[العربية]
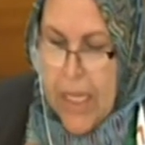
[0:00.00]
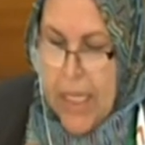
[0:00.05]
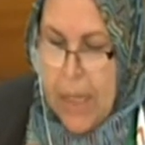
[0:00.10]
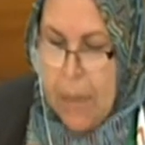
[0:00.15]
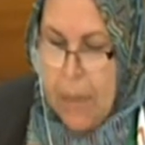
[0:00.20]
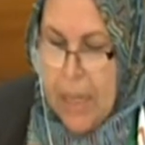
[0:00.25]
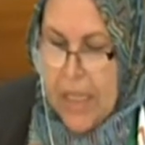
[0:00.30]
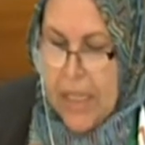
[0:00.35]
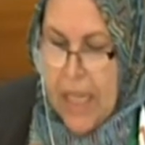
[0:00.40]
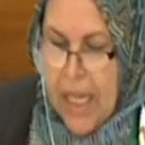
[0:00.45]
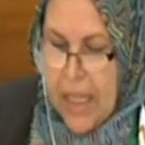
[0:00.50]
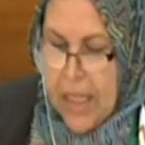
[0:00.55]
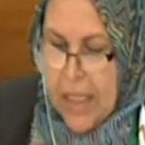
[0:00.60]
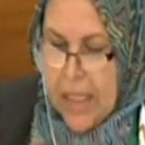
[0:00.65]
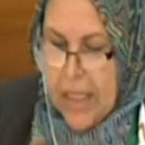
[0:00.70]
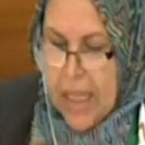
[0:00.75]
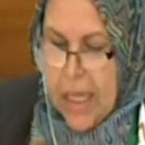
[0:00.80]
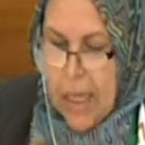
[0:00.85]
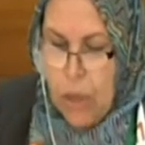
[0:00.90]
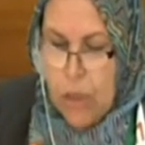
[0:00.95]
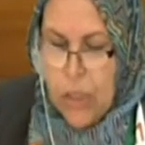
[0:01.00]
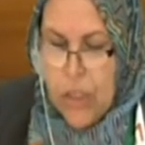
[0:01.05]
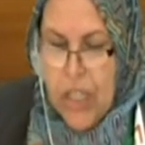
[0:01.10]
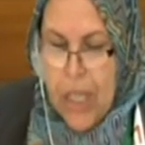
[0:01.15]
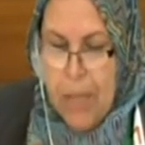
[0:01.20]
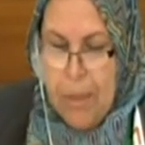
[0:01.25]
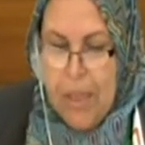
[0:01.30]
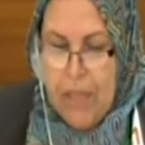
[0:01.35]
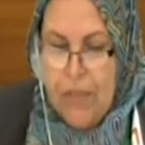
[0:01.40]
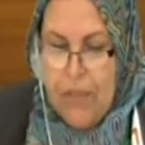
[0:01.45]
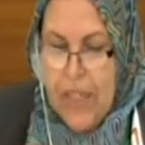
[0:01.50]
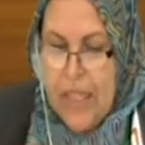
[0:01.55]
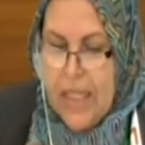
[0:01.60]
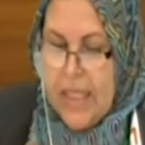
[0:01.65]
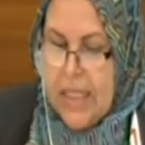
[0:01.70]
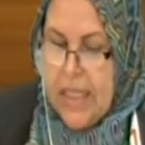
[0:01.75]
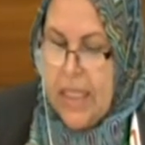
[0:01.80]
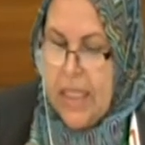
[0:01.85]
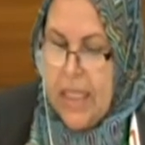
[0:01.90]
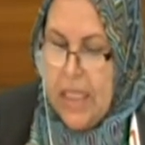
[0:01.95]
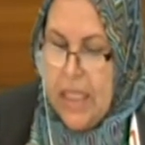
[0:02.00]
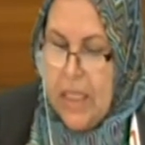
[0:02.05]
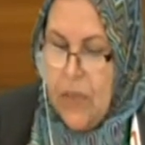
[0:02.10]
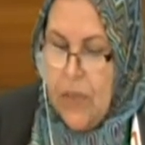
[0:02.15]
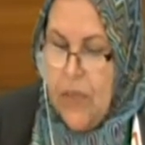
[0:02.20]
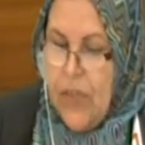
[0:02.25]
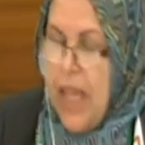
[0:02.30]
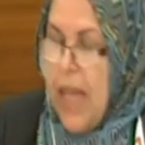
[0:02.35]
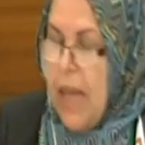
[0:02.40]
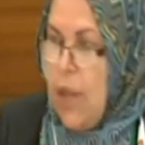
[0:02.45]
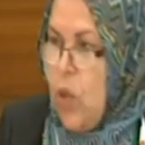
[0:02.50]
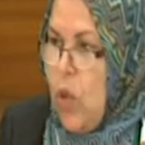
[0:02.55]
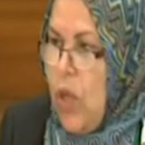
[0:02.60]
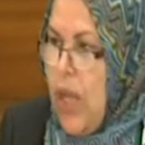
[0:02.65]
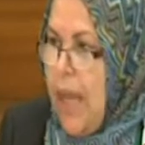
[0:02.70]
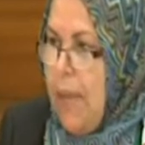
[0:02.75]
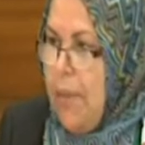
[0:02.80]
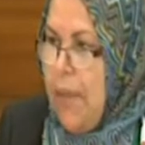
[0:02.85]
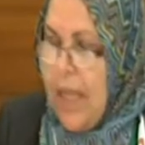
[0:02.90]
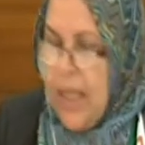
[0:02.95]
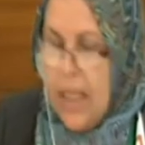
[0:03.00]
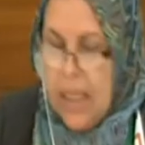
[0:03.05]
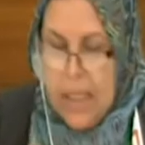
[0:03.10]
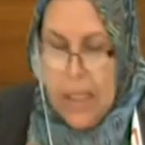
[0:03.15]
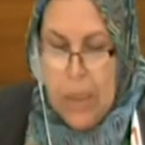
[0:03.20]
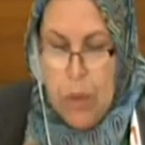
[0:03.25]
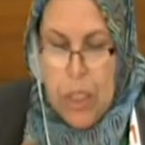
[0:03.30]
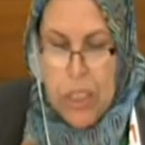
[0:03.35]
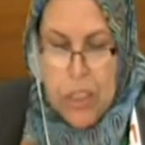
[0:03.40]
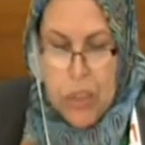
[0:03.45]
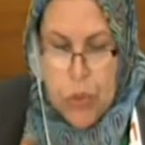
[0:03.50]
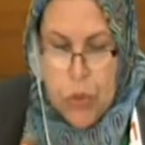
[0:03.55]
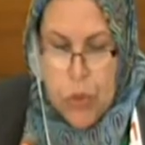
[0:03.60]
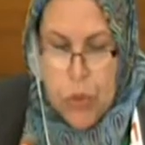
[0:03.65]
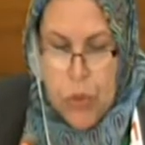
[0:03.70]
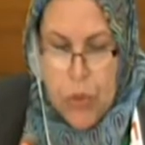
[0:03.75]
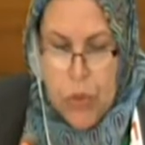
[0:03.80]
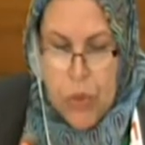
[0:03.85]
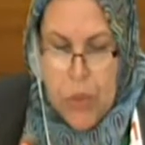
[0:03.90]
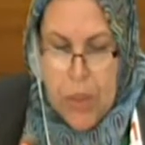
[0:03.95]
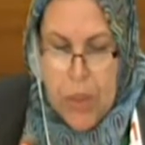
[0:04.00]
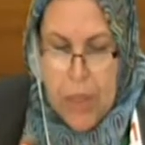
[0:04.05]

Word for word: إنما تعرض له الشعب الفلسطيني في كل أماكن تواجده